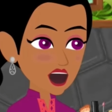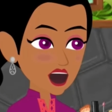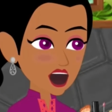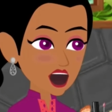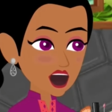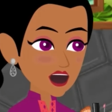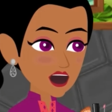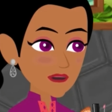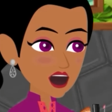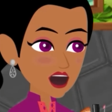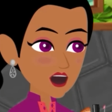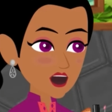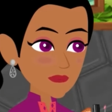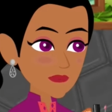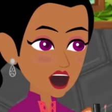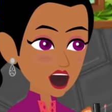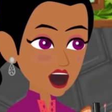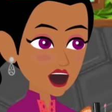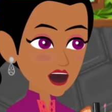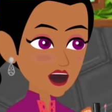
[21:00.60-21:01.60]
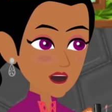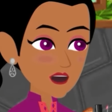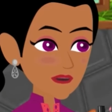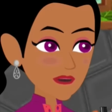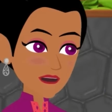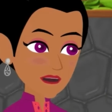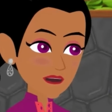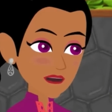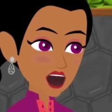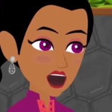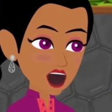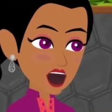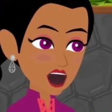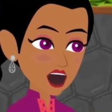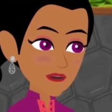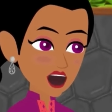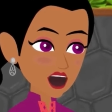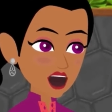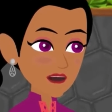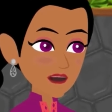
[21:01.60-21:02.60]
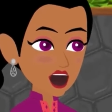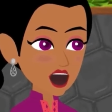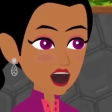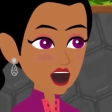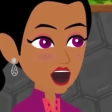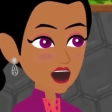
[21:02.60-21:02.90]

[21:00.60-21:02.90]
अभी बताती हूँ हे जादुई